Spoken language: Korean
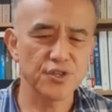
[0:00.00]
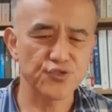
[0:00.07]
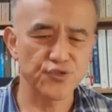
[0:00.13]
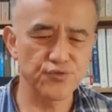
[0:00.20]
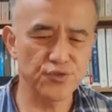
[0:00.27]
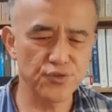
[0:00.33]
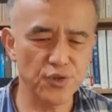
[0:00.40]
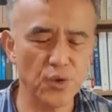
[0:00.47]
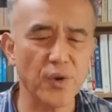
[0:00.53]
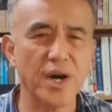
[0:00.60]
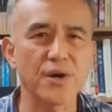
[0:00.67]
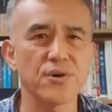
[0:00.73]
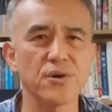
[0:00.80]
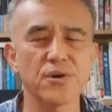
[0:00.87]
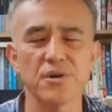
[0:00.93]
중국은
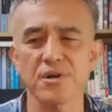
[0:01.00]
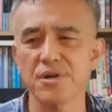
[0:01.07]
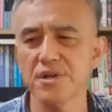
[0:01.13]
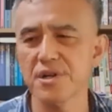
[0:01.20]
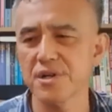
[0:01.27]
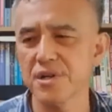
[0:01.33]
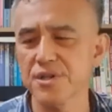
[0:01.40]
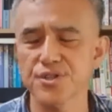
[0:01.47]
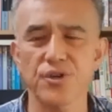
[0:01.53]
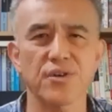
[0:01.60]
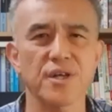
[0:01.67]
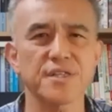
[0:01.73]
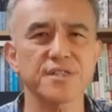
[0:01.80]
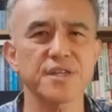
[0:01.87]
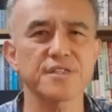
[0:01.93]
과거
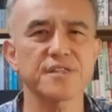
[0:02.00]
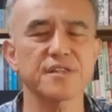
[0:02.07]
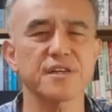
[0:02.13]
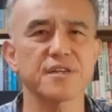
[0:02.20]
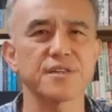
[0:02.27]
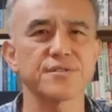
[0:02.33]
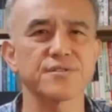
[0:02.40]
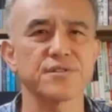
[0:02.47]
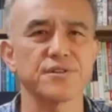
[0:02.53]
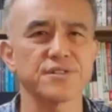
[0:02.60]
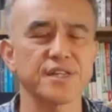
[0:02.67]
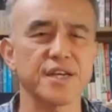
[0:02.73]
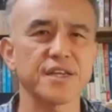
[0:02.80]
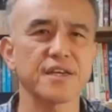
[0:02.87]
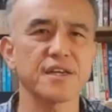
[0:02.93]
천하체제라 그래서
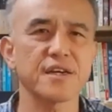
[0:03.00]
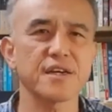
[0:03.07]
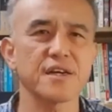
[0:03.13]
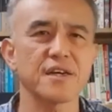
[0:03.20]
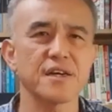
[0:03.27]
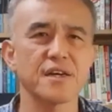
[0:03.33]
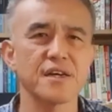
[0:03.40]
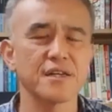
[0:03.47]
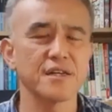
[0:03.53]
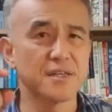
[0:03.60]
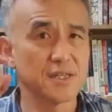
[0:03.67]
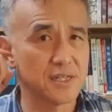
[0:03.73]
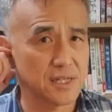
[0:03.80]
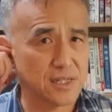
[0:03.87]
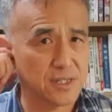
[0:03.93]
자기네가
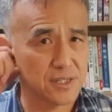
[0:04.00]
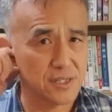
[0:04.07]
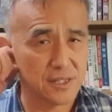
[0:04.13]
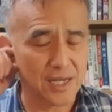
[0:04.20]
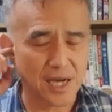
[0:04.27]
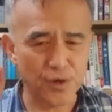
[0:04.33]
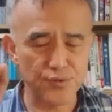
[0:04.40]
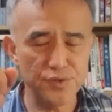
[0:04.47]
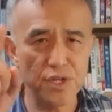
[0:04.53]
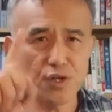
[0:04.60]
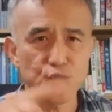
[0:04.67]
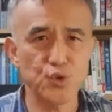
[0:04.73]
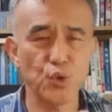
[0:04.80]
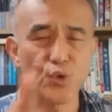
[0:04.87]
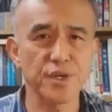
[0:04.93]
이
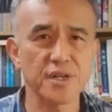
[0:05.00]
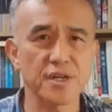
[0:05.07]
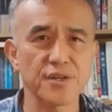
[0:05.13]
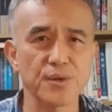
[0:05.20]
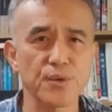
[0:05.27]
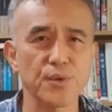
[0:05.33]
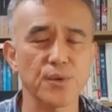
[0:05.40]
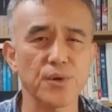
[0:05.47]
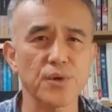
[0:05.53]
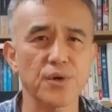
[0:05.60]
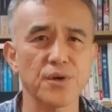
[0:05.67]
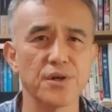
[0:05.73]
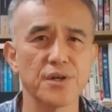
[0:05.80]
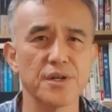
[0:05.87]
가운데를 종이라 그러고